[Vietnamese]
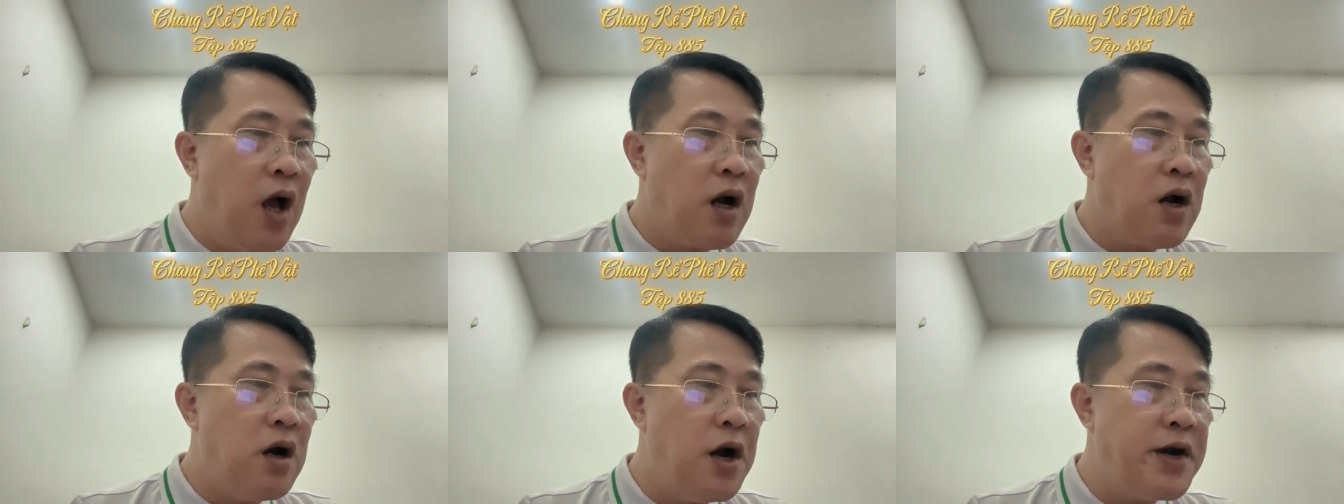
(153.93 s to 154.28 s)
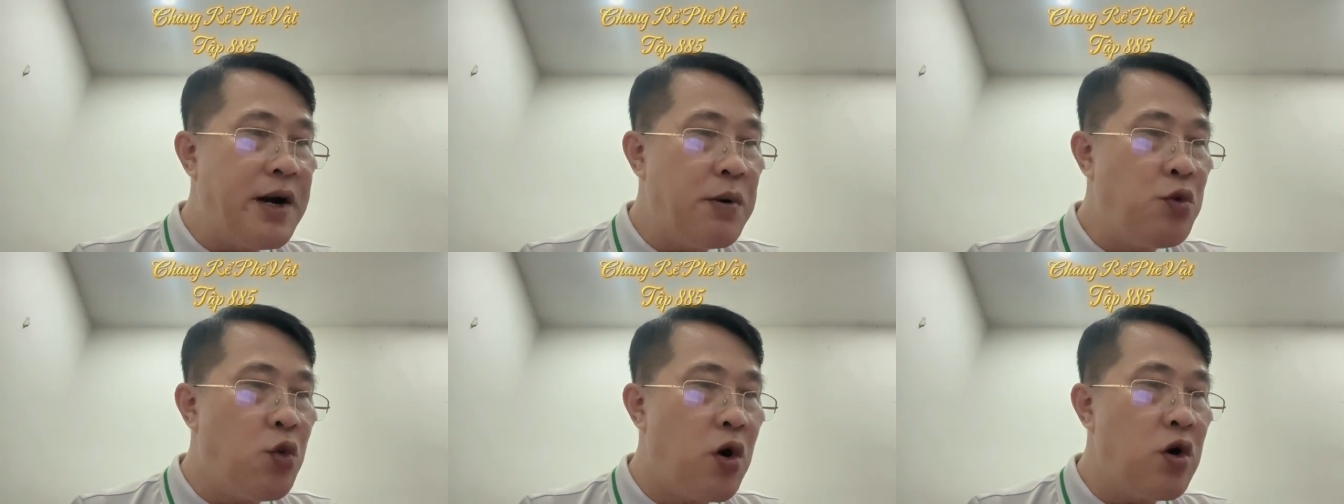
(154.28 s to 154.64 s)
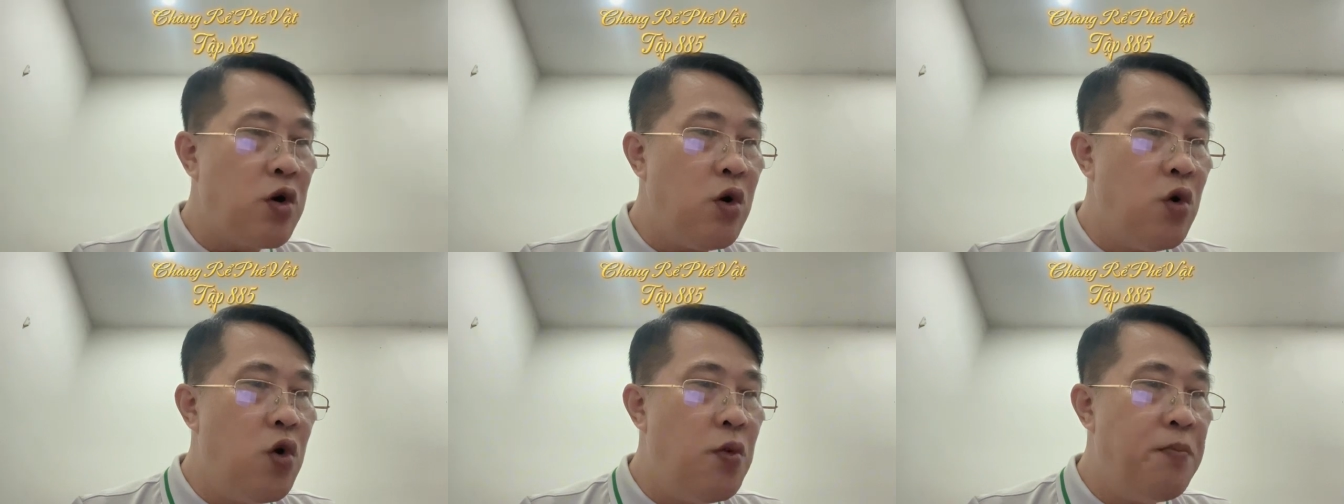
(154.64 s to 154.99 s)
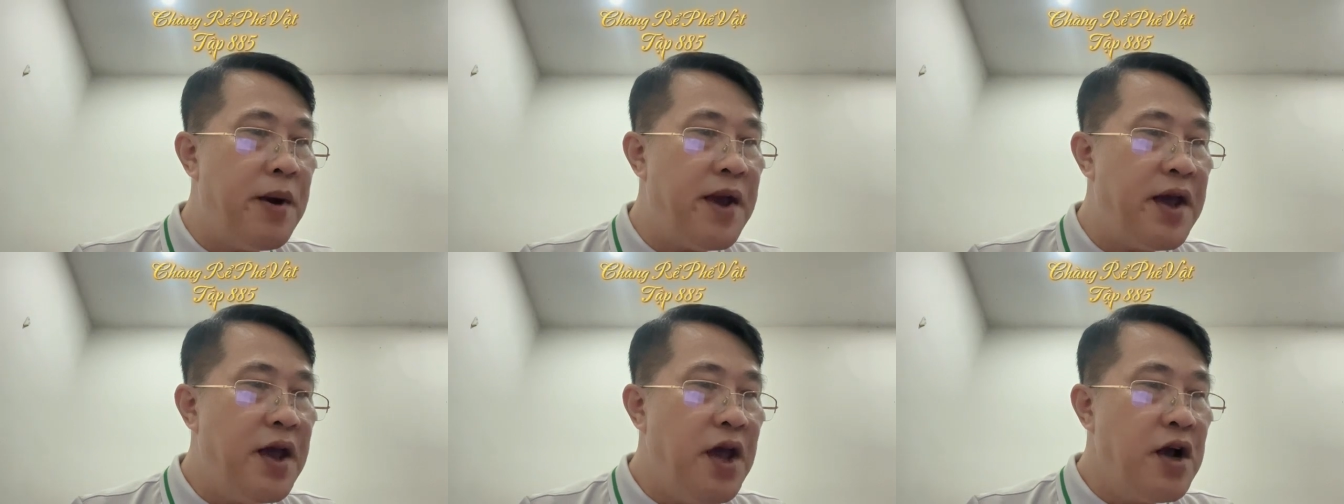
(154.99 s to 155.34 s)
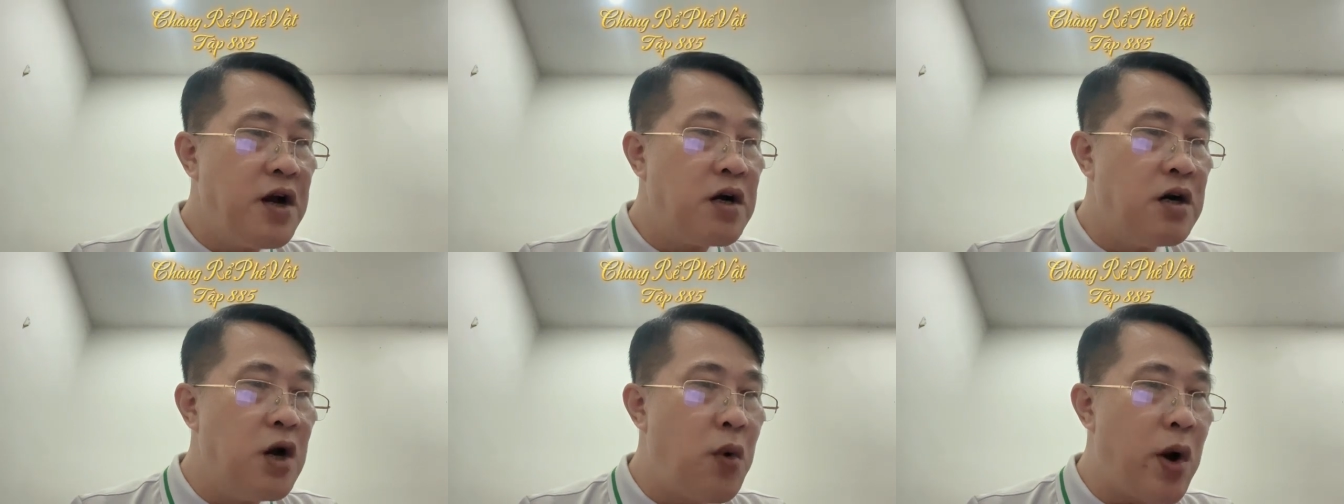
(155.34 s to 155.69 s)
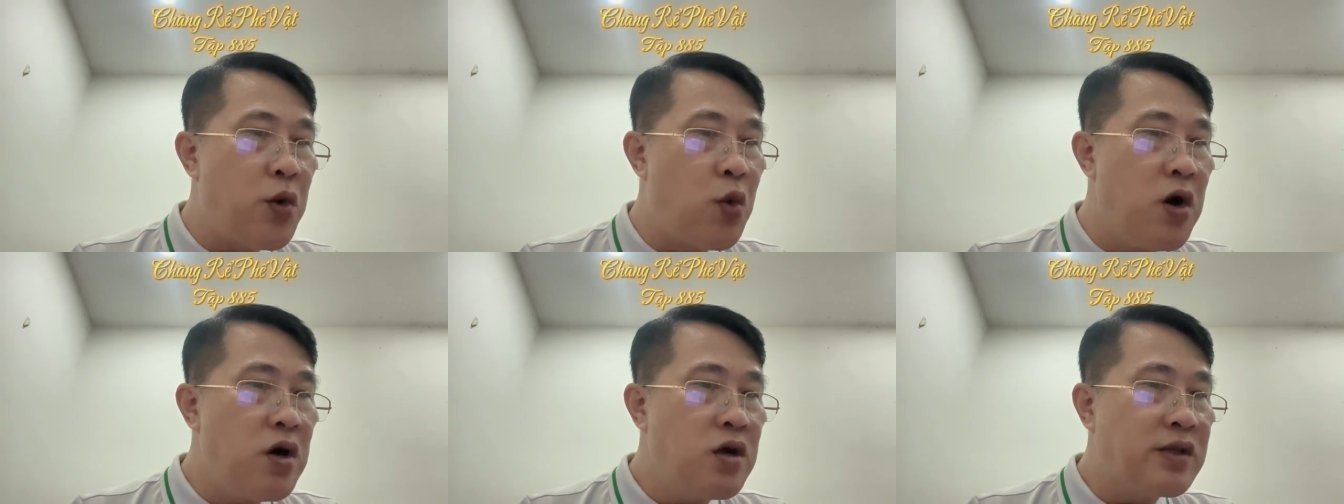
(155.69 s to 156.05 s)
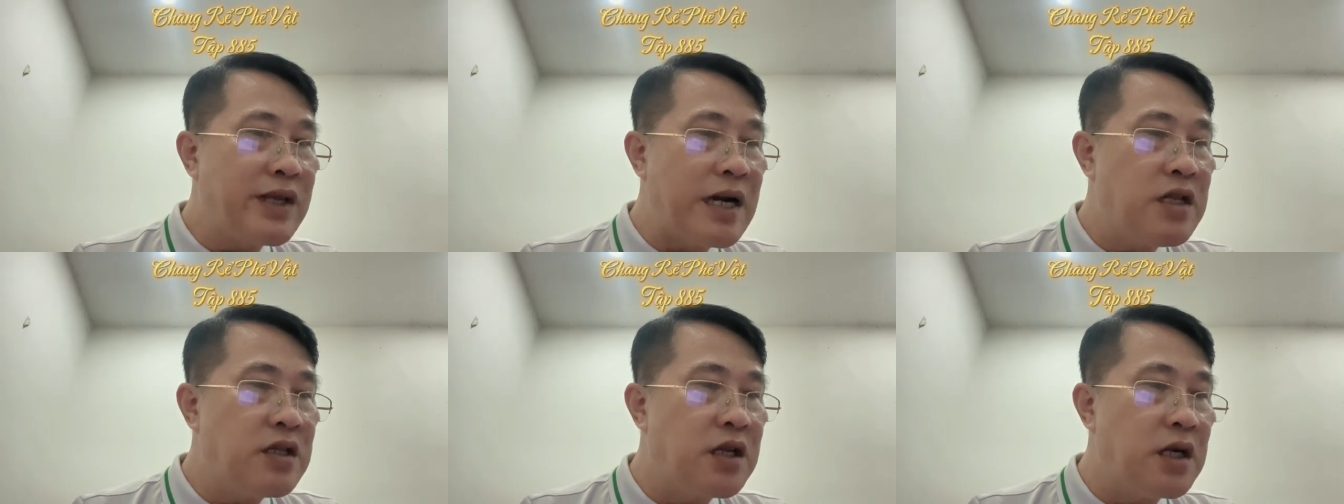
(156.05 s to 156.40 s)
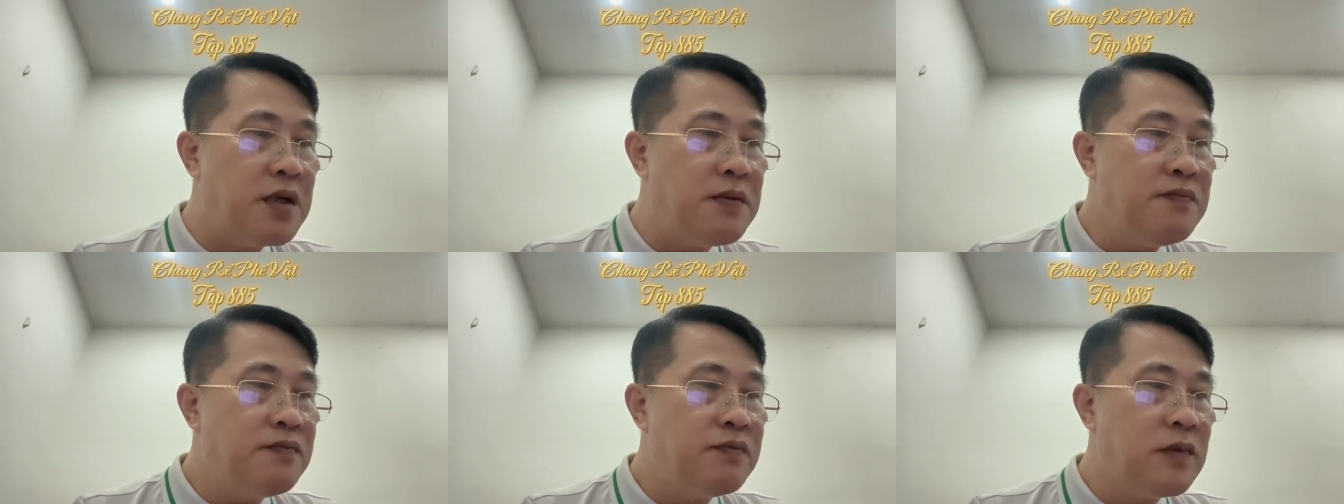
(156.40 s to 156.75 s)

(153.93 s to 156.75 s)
Người trong cuộc u mê, người ngoài cuộc thanh tĩnh.